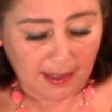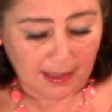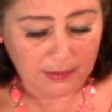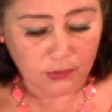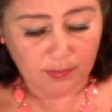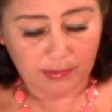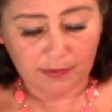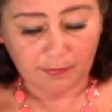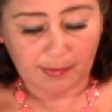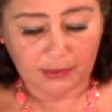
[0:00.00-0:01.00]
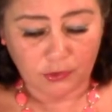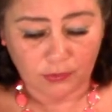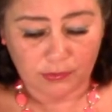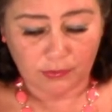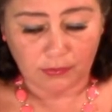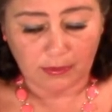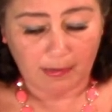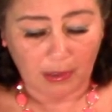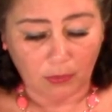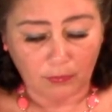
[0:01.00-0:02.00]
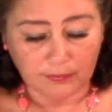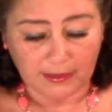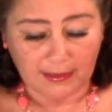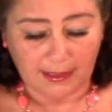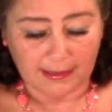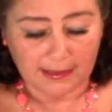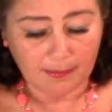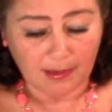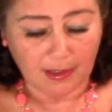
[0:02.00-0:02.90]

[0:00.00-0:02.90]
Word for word: Особенно в почете у рыбаков такая рыба,